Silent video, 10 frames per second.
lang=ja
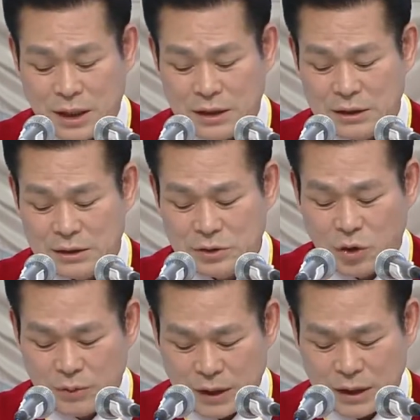どころ
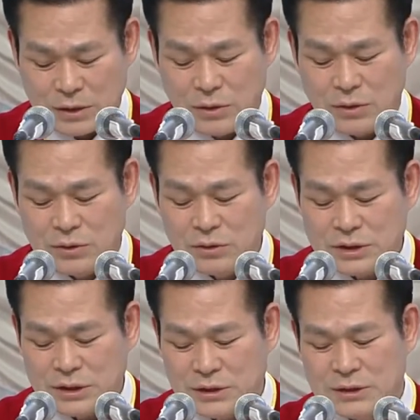が、こんな
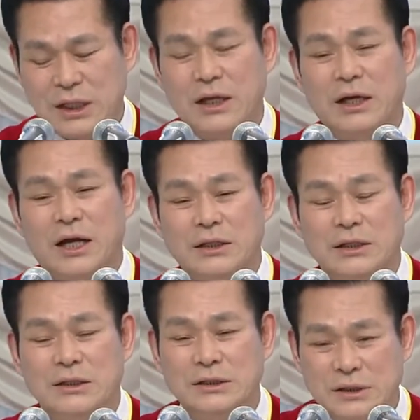ヨブにも肉の
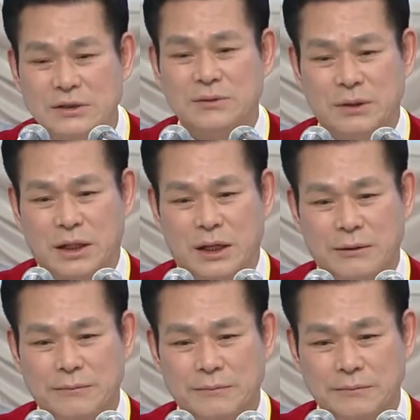思いがありまし
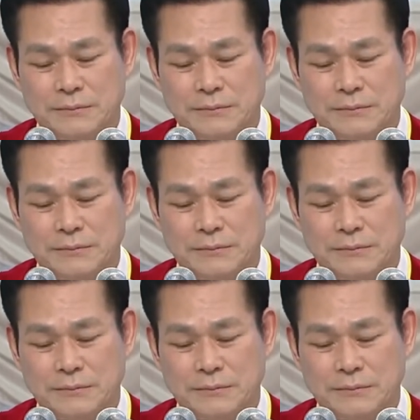た。